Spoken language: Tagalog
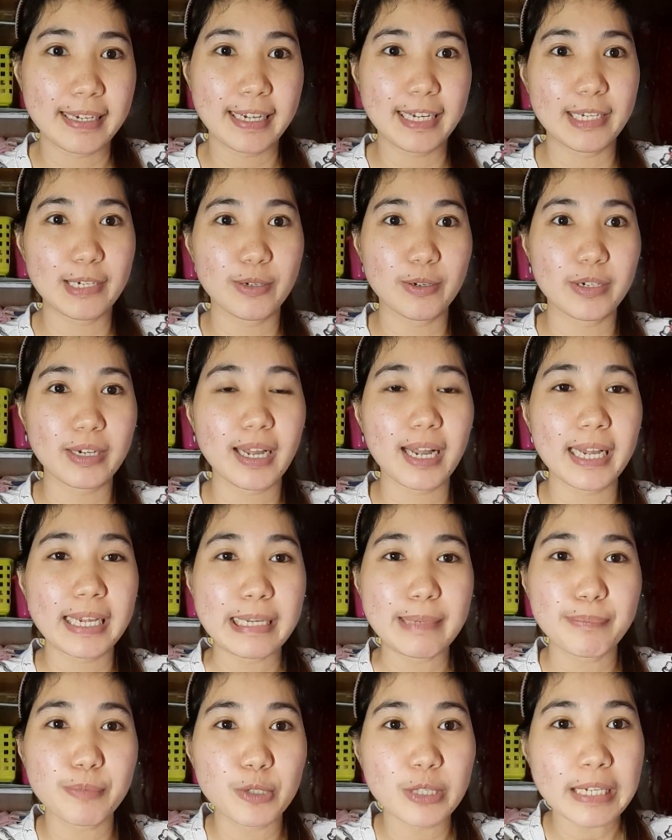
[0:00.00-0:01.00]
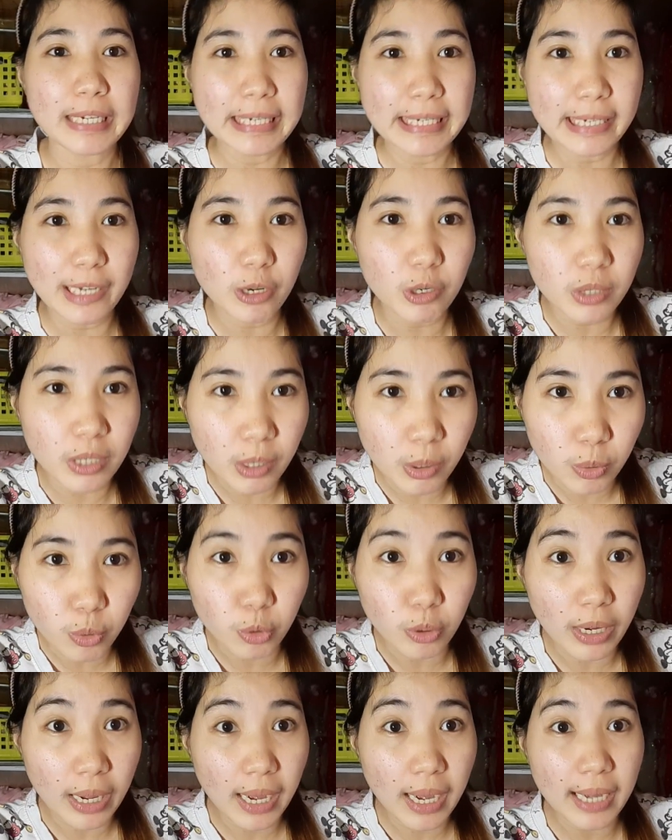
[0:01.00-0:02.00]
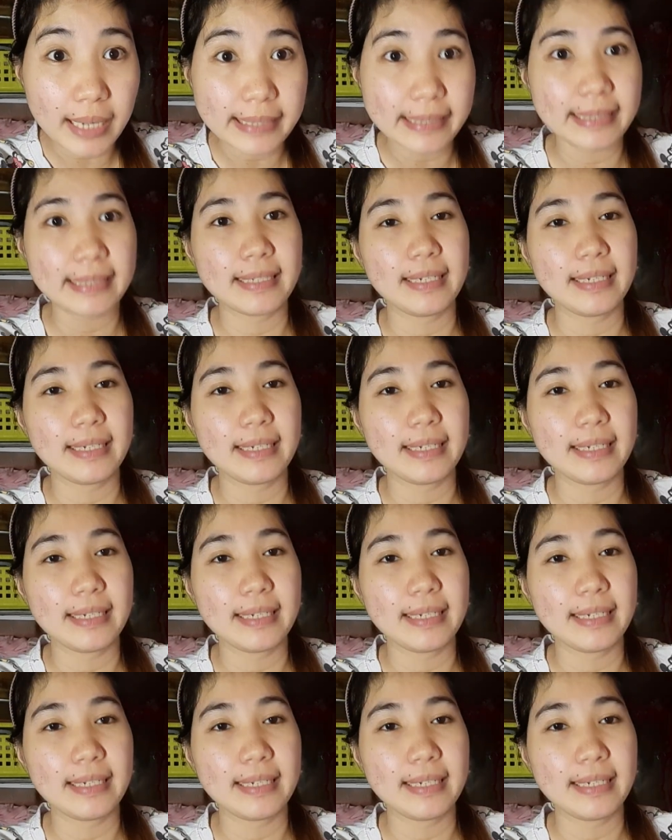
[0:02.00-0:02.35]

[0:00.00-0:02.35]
Pero nakaipon na rin ako ng ugat.